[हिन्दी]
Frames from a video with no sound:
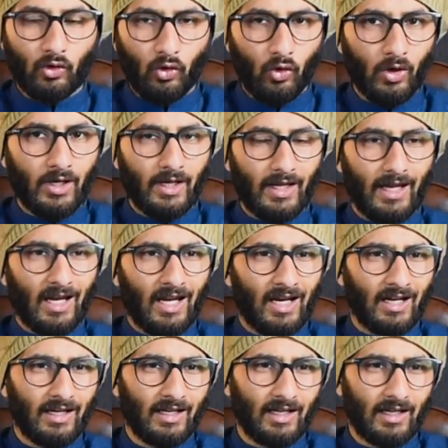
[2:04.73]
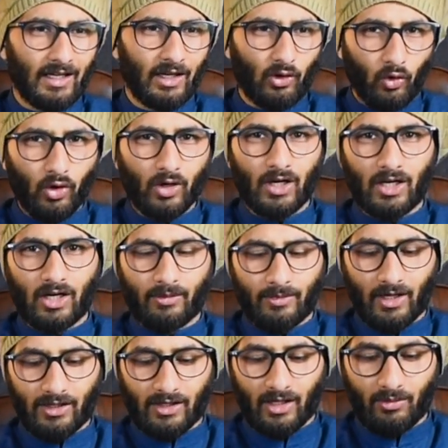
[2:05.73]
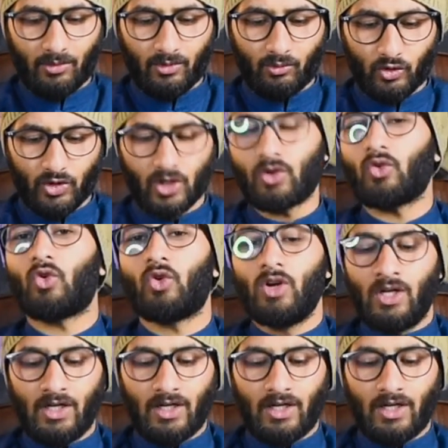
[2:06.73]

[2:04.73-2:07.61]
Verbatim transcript: गोल्ड एंड एक और कलर में आता है वो मुझे वो